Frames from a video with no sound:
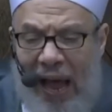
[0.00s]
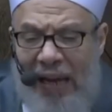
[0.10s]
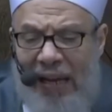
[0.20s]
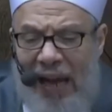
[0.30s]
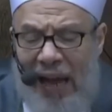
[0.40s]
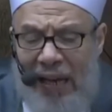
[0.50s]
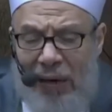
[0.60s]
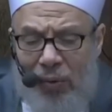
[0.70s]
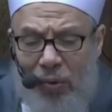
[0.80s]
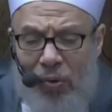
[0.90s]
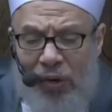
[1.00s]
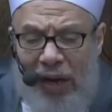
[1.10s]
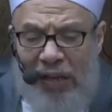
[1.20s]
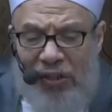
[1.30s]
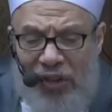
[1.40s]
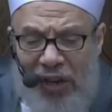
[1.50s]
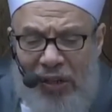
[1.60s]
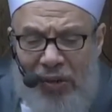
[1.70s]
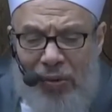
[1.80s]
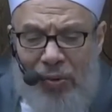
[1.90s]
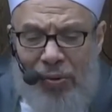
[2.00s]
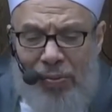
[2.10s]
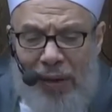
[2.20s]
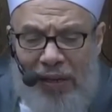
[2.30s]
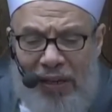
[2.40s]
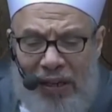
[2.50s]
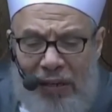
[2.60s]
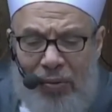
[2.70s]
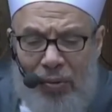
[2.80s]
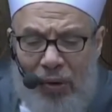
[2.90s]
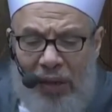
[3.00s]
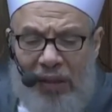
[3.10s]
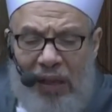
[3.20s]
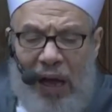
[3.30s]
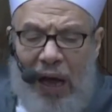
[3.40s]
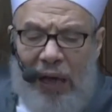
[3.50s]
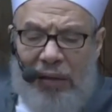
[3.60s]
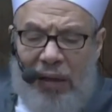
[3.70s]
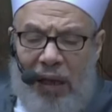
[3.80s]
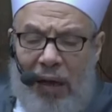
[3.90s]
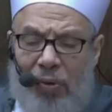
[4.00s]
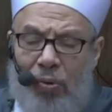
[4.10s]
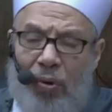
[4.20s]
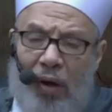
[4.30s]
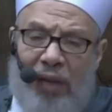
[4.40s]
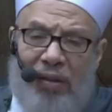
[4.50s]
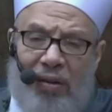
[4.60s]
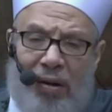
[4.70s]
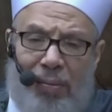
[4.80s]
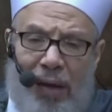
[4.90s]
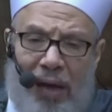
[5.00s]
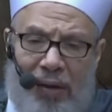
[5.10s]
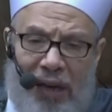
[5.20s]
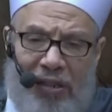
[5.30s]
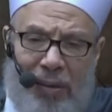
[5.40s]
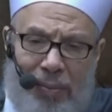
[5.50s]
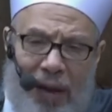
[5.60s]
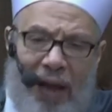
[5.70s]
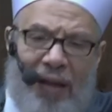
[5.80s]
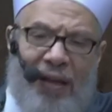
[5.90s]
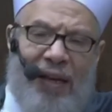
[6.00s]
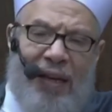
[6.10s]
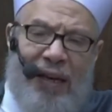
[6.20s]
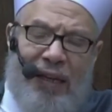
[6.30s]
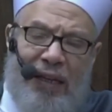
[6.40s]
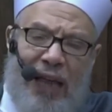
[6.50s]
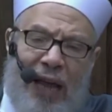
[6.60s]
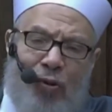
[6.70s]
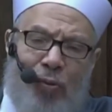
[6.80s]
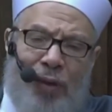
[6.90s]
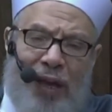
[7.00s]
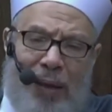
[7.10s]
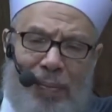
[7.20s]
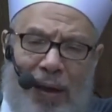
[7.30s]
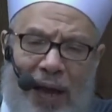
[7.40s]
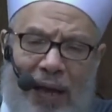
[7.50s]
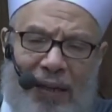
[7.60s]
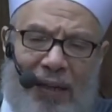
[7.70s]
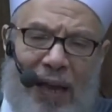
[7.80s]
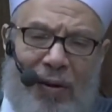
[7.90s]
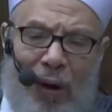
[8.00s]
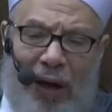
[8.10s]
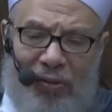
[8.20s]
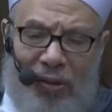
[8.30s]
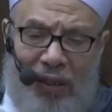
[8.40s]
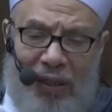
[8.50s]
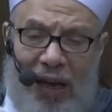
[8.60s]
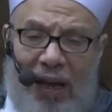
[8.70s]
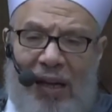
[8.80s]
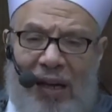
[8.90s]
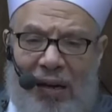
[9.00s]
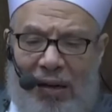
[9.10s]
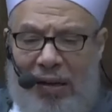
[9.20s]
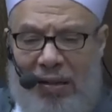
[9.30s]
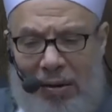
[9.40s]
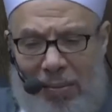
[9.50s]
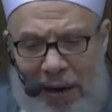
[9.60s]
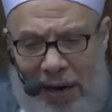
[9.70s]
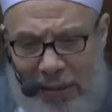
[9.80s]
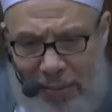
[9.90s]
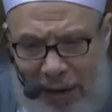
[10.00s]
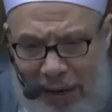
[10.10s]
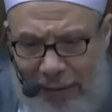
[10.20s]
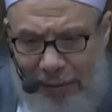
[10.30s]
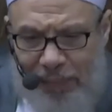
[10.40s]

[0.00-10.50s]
ألا يكون الجد الميت قد أعطاه قدر ما يجب له اداله بهبة اداله عطية قدر ما يجب له